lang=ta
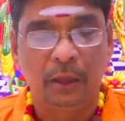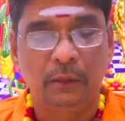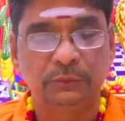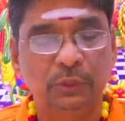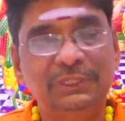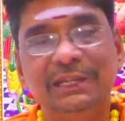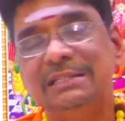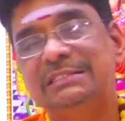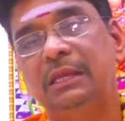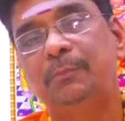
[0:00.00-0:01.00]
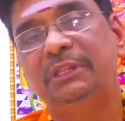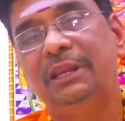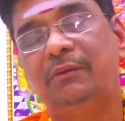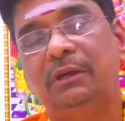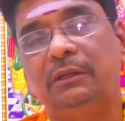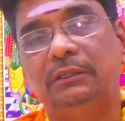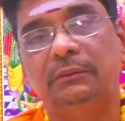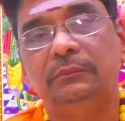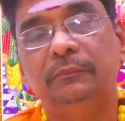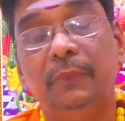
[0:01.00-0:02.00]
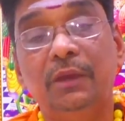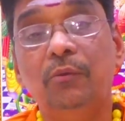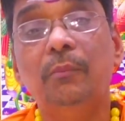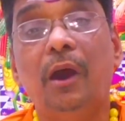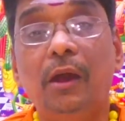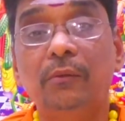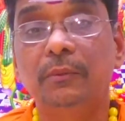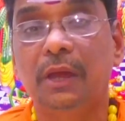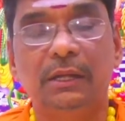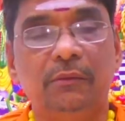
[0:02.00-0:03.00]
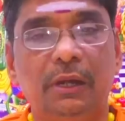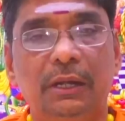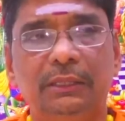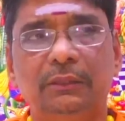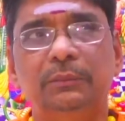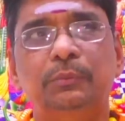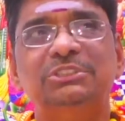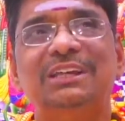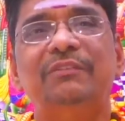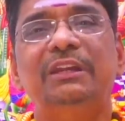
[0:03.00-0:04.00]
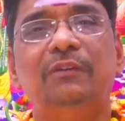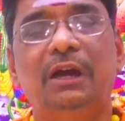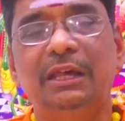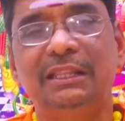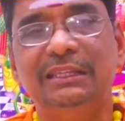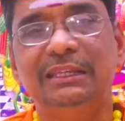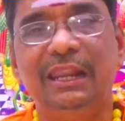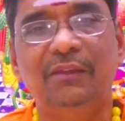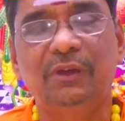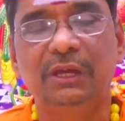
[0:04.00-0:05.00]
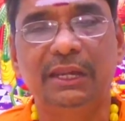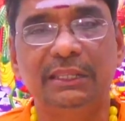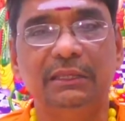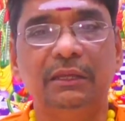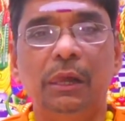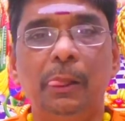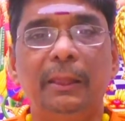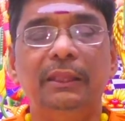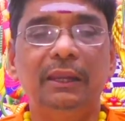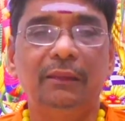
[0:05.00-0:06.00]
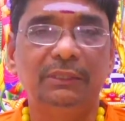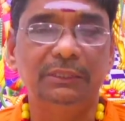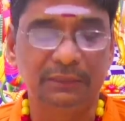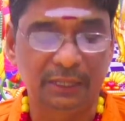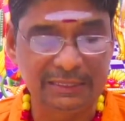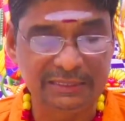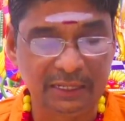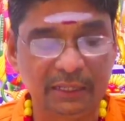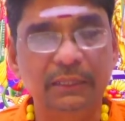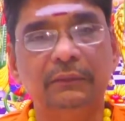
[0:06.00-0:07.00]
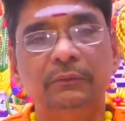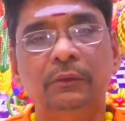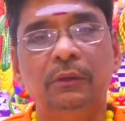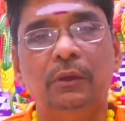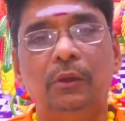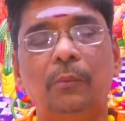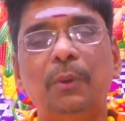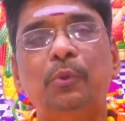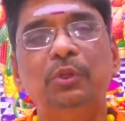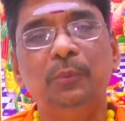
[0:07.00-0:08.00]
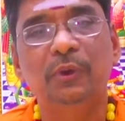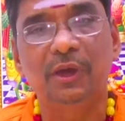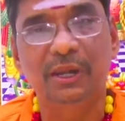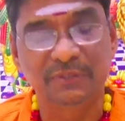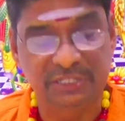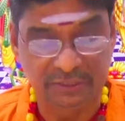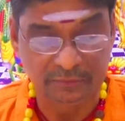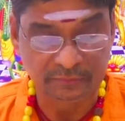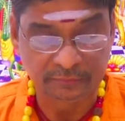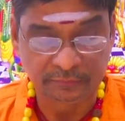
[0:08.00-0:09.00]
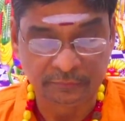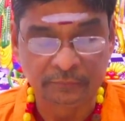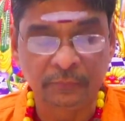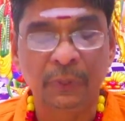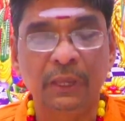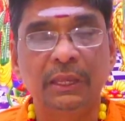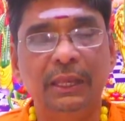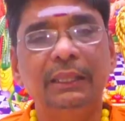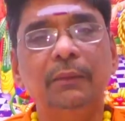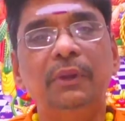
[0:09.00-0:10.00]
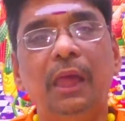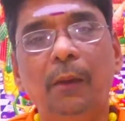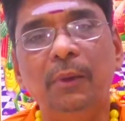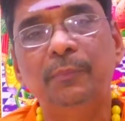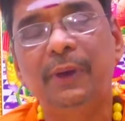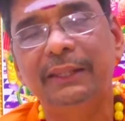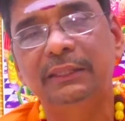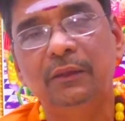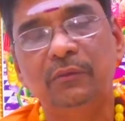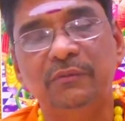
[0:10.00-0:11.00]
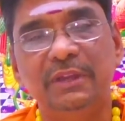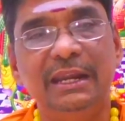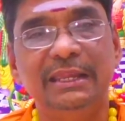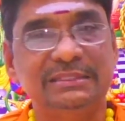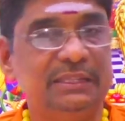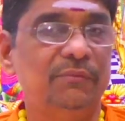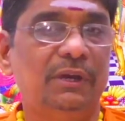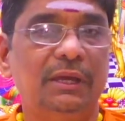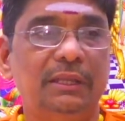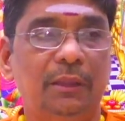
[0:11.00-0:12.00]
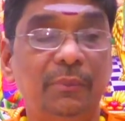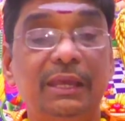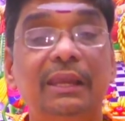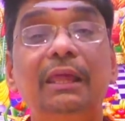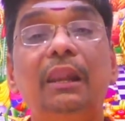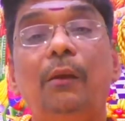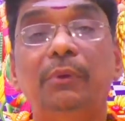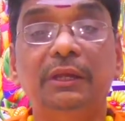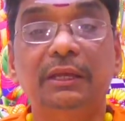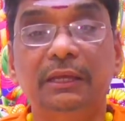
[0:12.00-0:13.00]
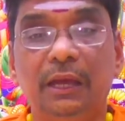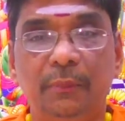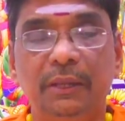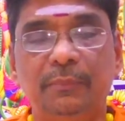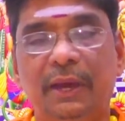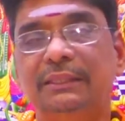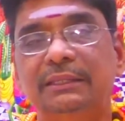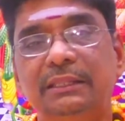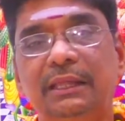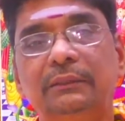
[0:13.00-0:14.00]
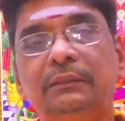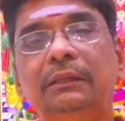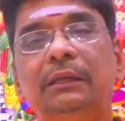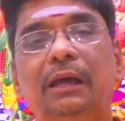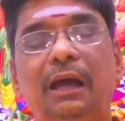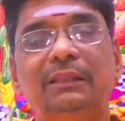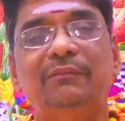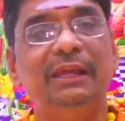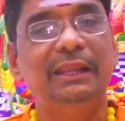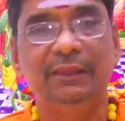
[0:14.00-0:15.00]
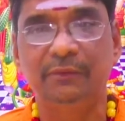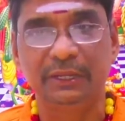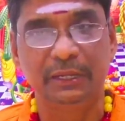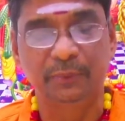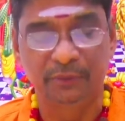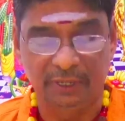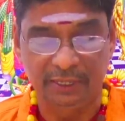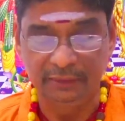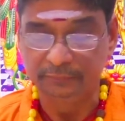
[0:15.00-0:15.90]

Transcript: சொத்துக்கள் சேர்ப்பதில் இவர்கள் மிகவும் ஆர்வம் காட்டுவார்கள் அதாவது புதுசாக வீடு வாங்குறது நிலம் வாங்குறது இதெல்லாம் வந்து இந்த ராசினருக்கு ரொம்ப பொழுதுபோக்கான விஷயம் எதையும் லாபம் பார்த்து தான் ஒரு வேலையை செய்வாங்க நமக்கு என்ன லாபம் இருக்குது அப்படின்னு பார்த்துட்டு தான் அந்த வேலையிலே இவங்க ஈடுபடுவாங்க